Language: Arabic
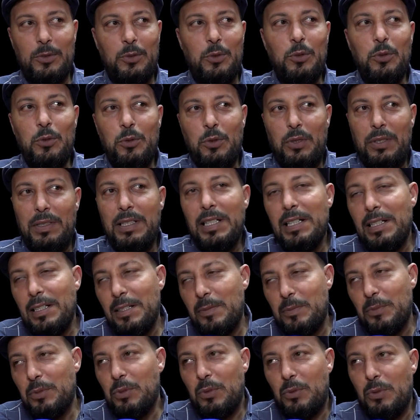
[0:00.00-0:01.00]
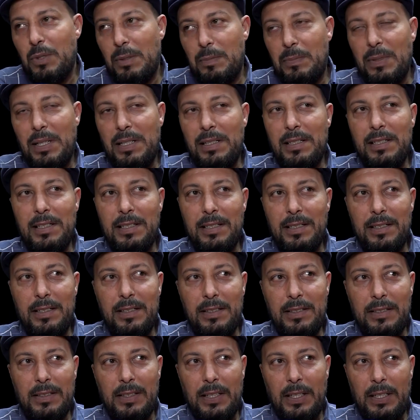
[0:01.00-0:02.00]
نكونوا احنا اللي بوركوا با
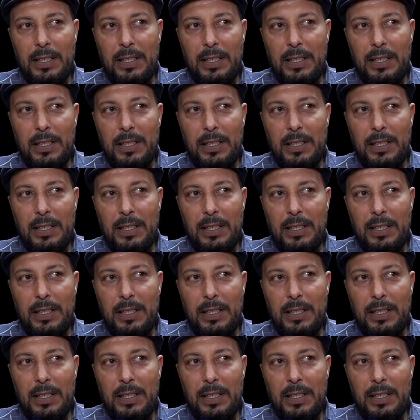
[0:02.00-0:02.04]
اللي